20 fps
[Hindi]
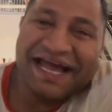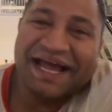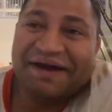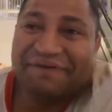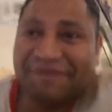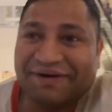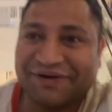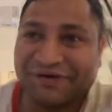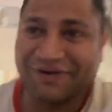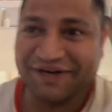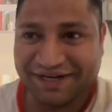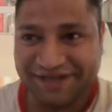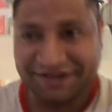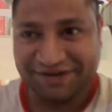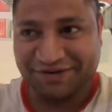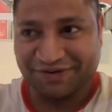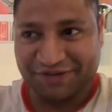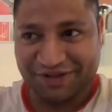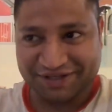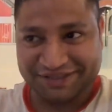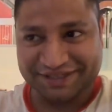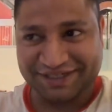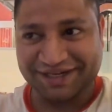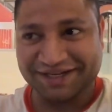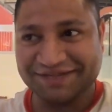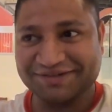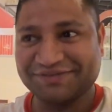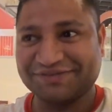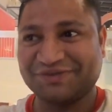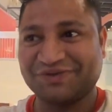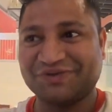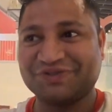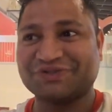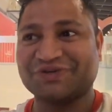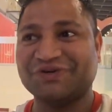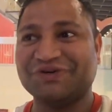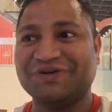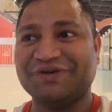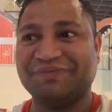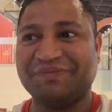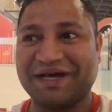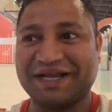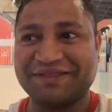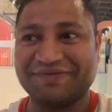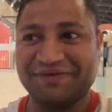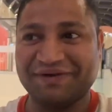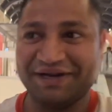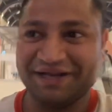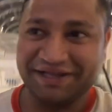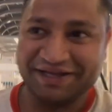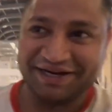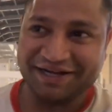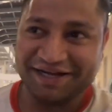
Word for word: बट कोई नहीं श्रीकाल दूध को एम्बेरस फील नहीं करा